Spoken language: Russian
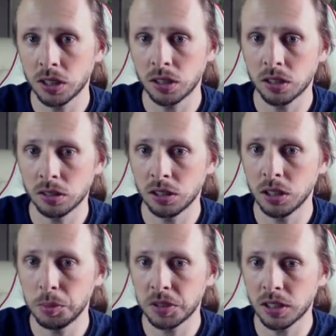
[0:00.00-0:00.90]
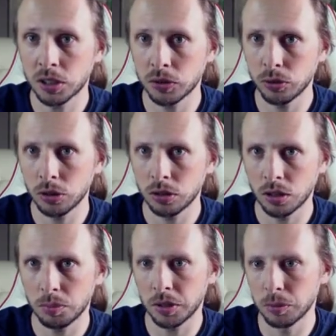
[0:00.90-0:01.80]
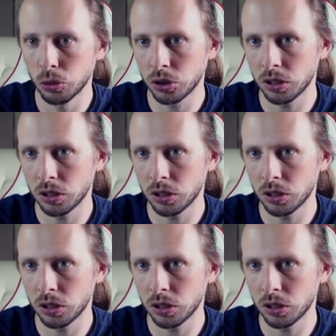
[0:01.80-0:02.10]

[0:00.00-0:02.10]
Почему я не написал свой?